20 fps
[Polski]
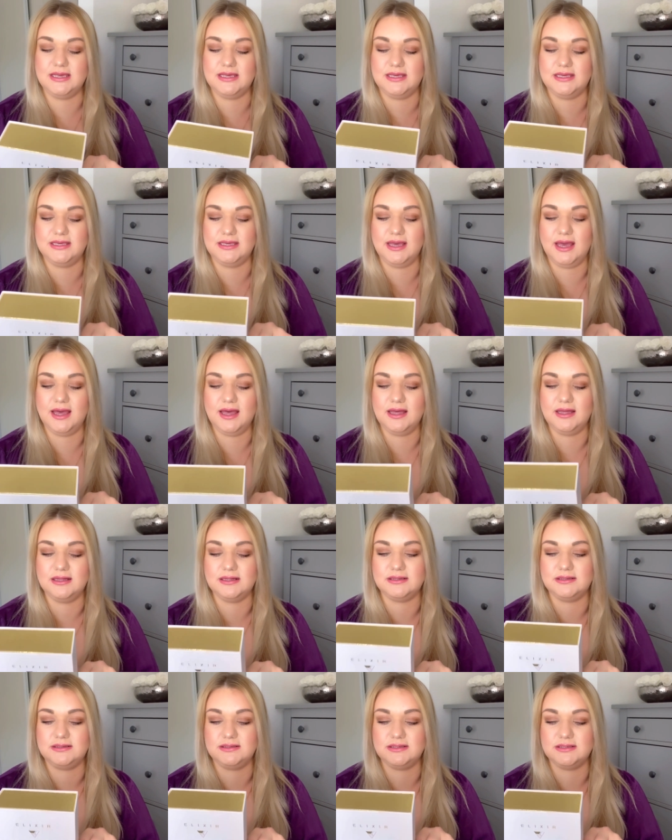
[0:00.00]
I ja,
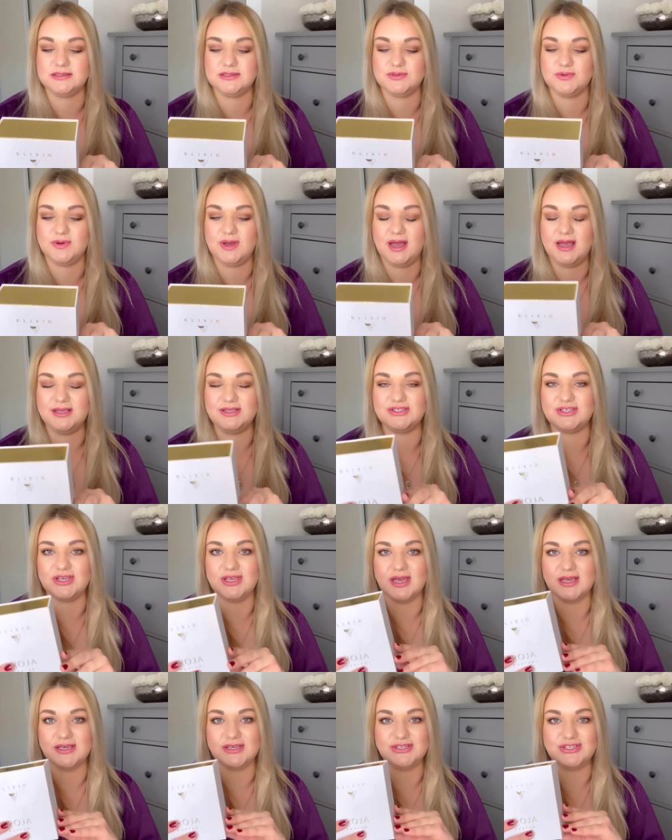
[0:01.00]
słuchajcie,
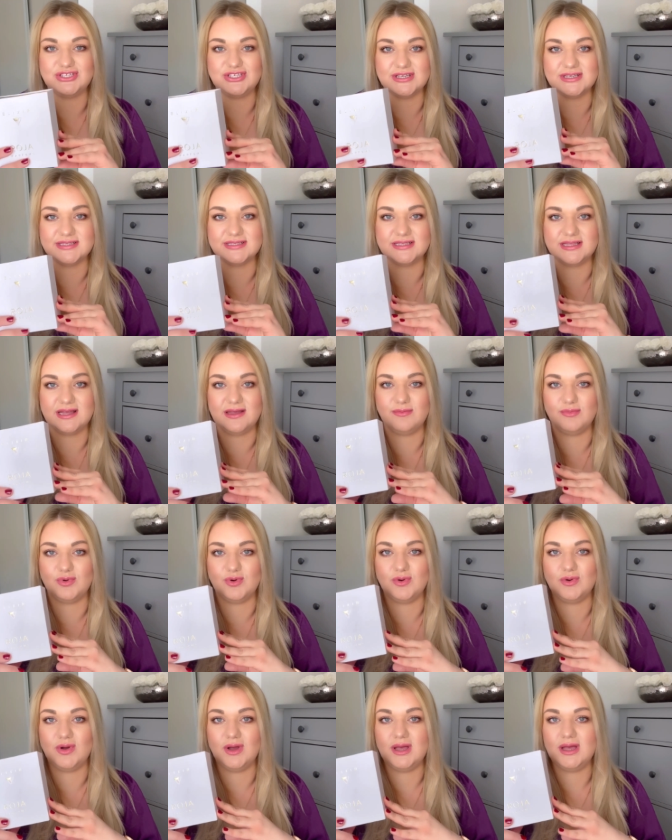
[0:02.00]
jakiś czas
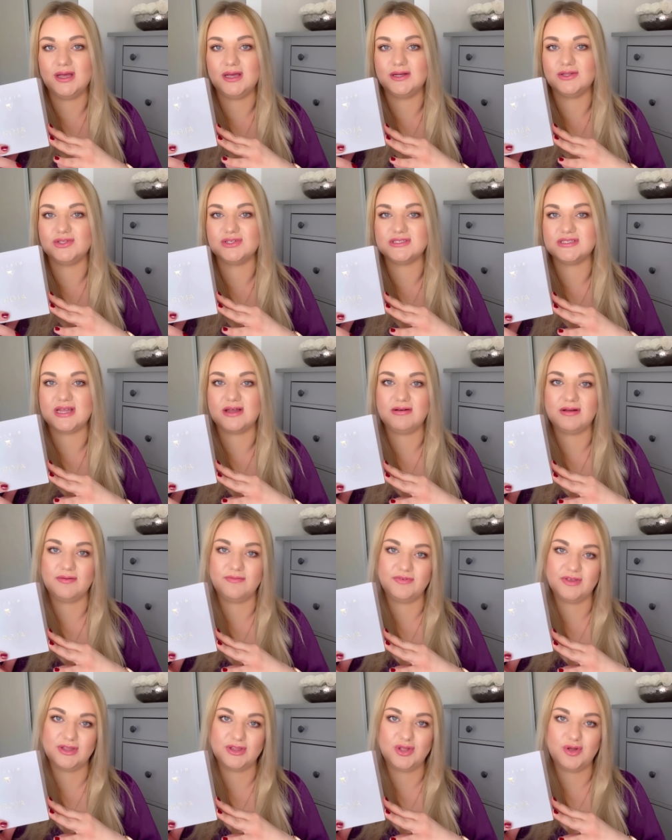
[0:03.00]
temu dostałam
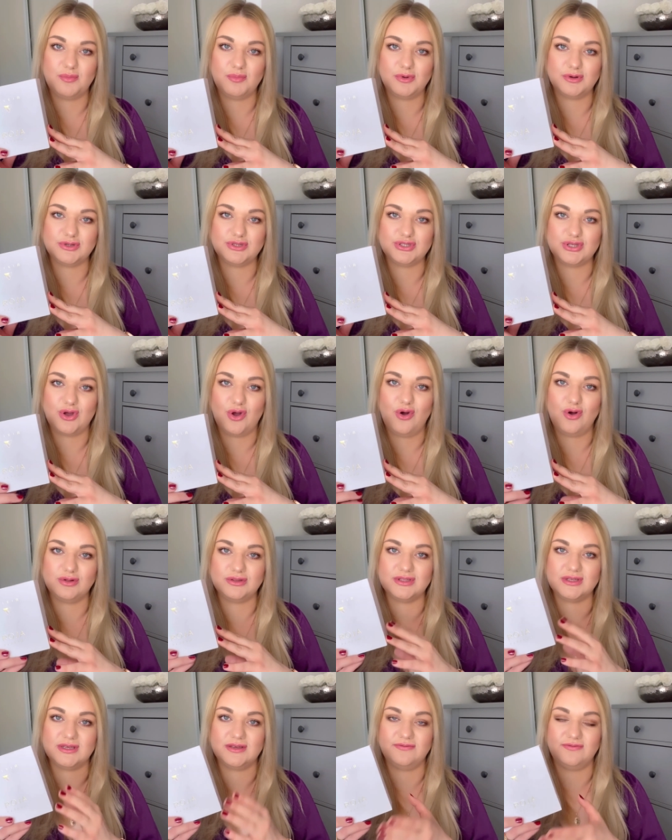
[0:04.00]
wiadomość
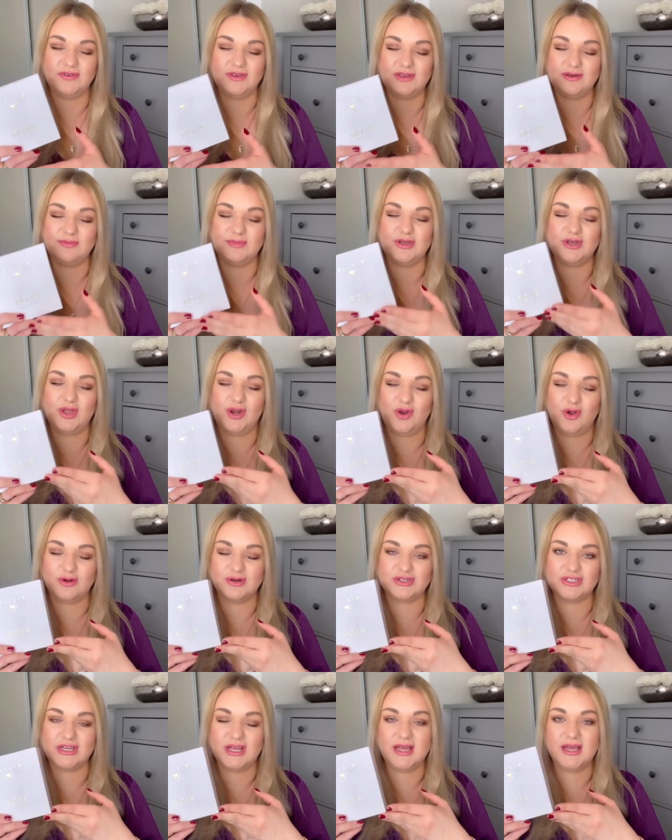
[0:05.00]
od firmy
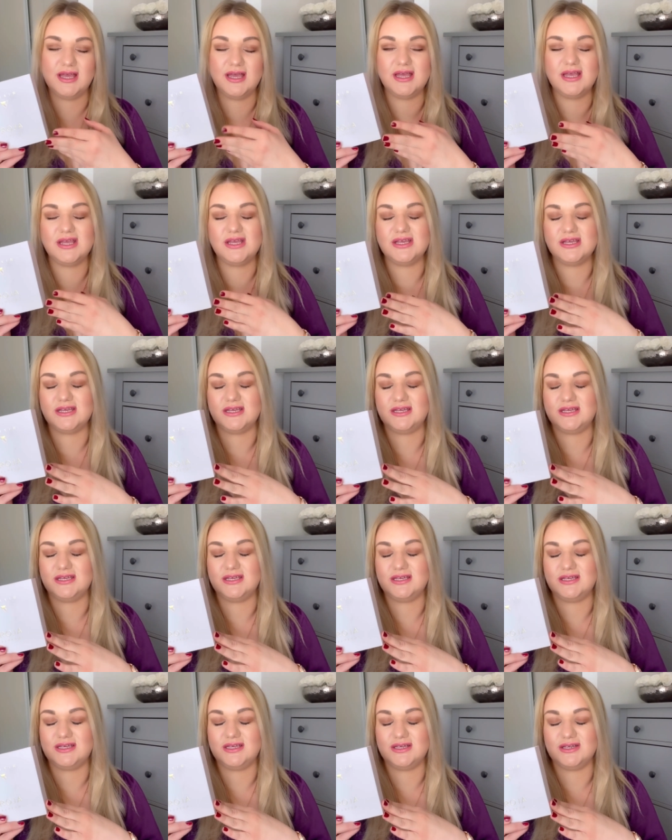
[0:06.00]
Roża, e,